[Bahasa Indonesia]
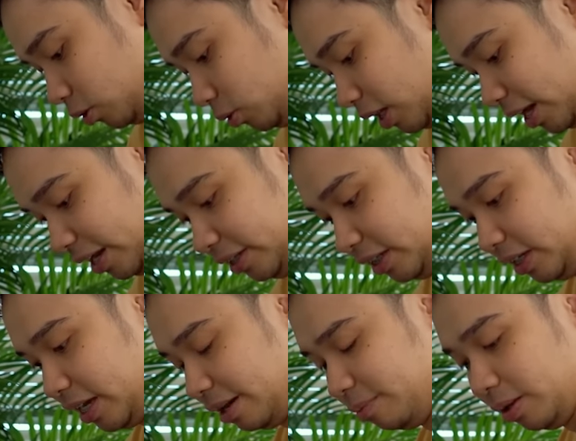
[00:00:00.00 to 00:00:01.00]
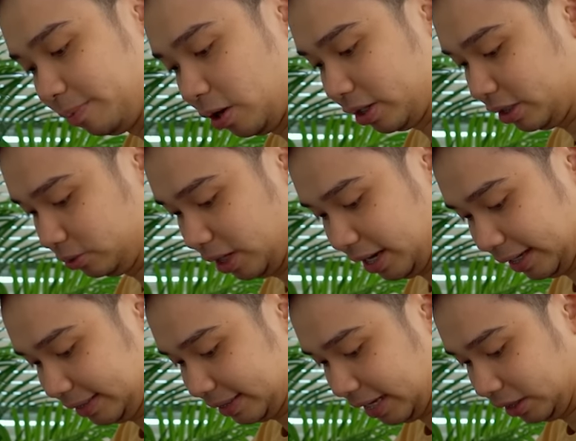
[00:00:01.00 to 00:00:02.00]
modular ya, jadi kabel powernya udah
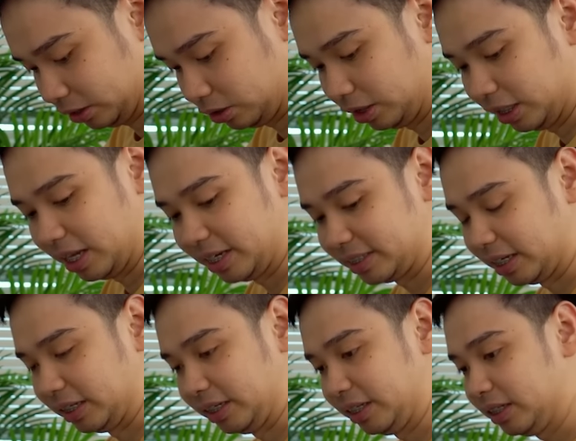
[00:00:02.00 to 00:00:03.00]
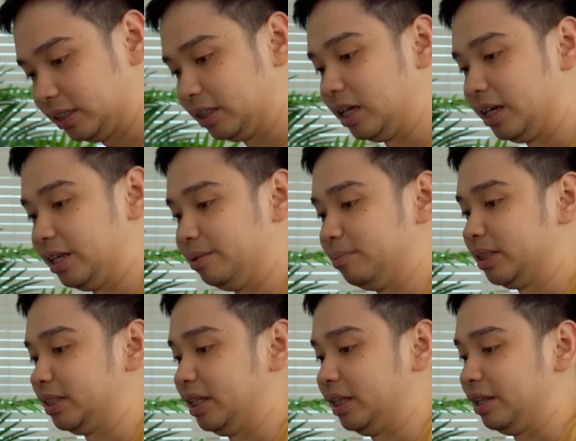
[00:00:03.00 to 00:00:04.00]
kecantol dari sananya, dari
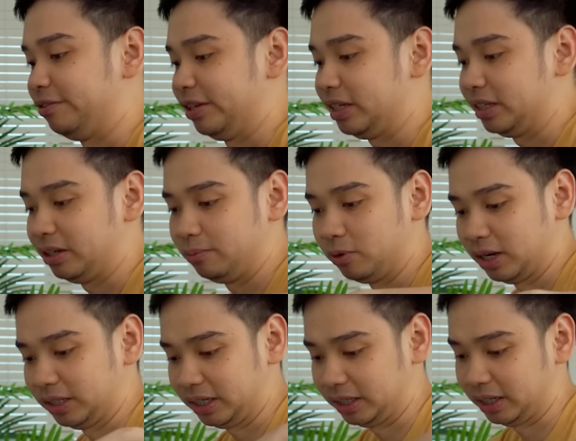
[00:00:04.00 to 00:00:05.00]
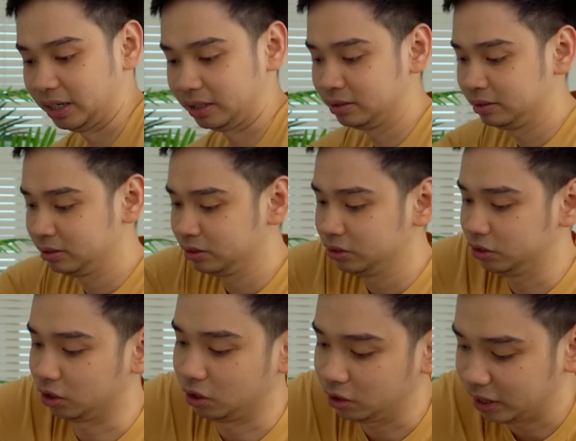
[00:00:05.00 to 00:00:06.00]
mesin TV-nya, jadi bukan kita
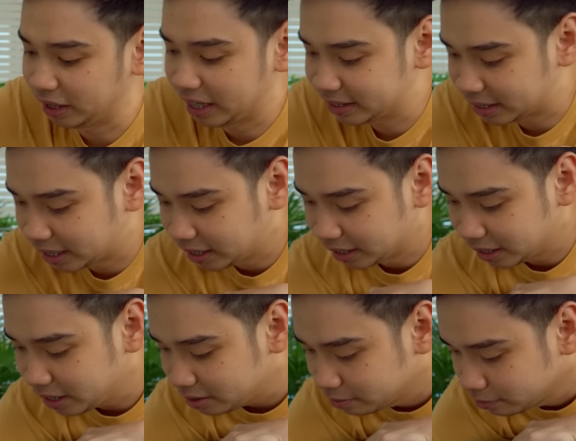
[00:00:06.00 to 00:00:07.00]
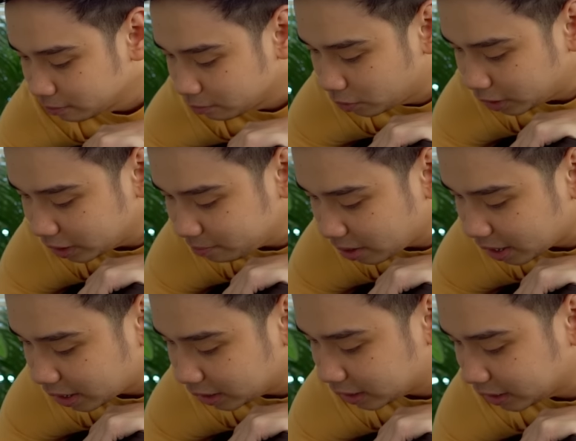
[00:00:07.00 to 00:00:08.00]
colokin ekstra lagi mungkin
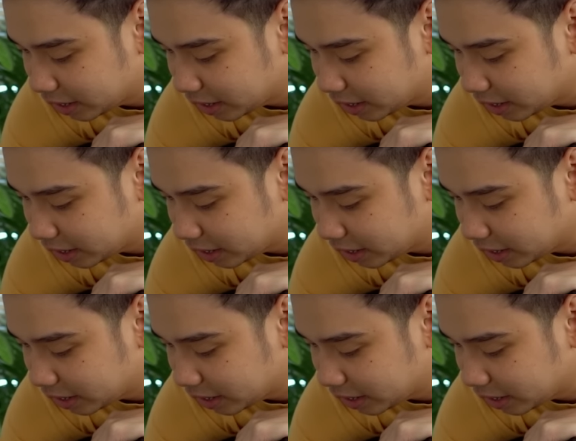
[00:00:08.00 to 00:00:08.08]
bakal